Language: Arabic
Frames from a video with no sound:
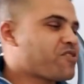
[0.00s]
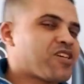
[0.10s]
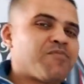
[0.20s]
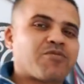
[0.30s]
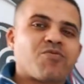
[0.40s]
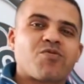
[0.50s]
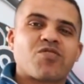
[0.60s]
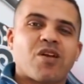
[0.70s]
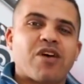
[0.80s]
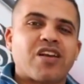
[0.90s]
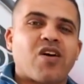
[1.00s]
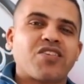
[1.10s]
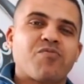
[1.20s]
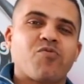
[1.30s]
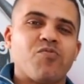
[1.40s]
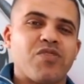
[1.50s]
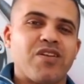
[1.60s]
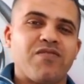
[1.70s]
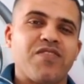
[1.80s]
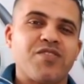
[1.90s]
الجميع ما تنسوش طبعا لو عجبكم
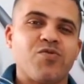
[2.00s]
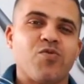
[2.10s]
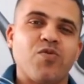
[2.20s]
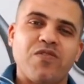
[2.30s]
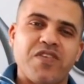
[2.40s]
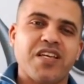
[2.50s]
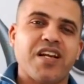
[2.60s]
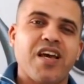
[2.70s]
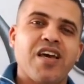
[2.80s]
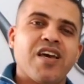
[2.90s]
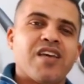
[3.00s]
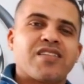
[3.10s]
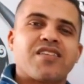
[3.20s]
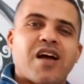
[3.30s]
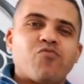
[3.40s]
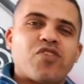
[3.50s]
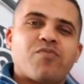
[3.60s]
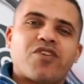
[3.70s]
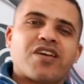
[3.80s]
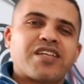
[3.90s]
الفيديو والفكرة
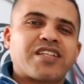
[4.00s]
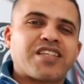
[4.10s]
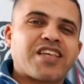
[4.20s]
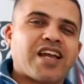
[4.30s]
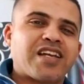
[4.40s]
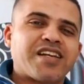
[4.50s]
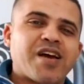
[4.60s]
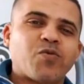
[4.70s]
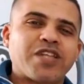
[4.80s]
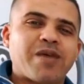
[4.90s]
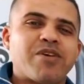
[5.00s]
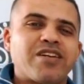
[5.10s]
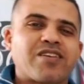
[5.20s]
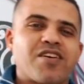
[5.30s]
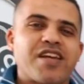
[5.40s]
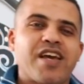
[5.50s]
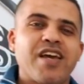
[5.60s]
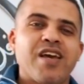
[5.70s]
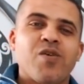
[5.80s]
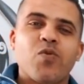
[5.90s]
تدعمونا بلايك تشجيع لنا ودعما
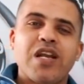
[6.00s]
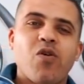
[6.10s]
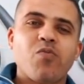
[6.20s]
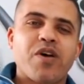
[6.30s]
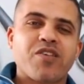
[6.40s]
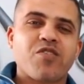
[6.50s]
للقناة واللي أول